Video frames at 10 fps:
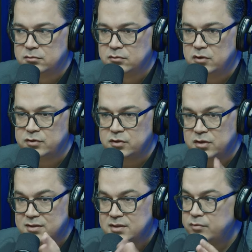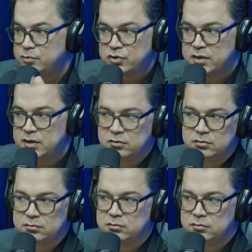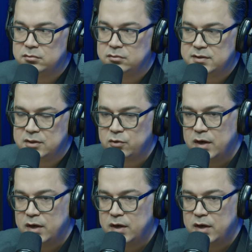Nós, nós estávamos orando nesse uhum.